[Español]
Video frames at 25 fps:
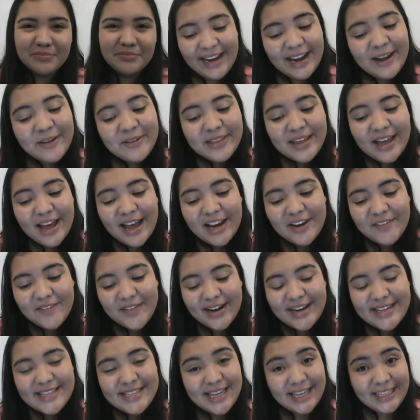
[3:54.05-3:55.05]
Claudia
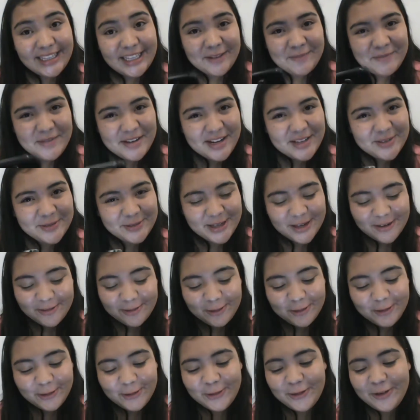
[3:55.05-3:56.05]
Álvarez, que también es una
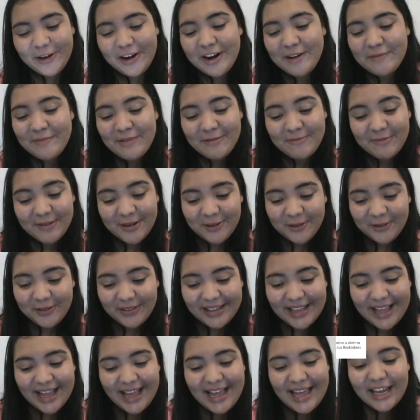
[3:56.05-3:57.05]
booktuber, me
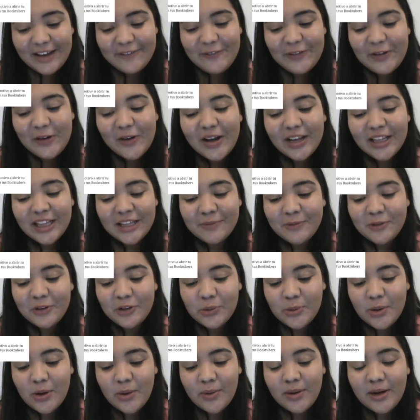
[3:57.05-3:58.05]
pregunta ¿Qué fue que te
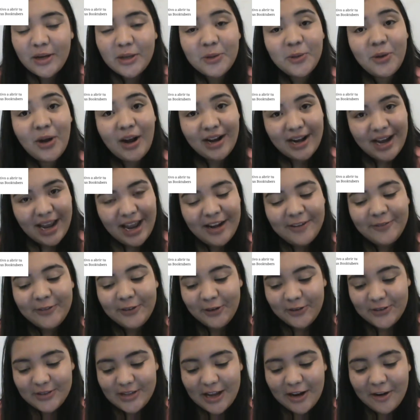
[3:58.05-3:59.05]
motivó a abrir tu canal?
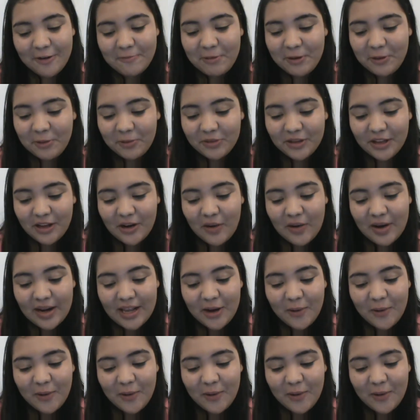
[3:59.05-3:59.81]
Bueno, ya lo preguntaron.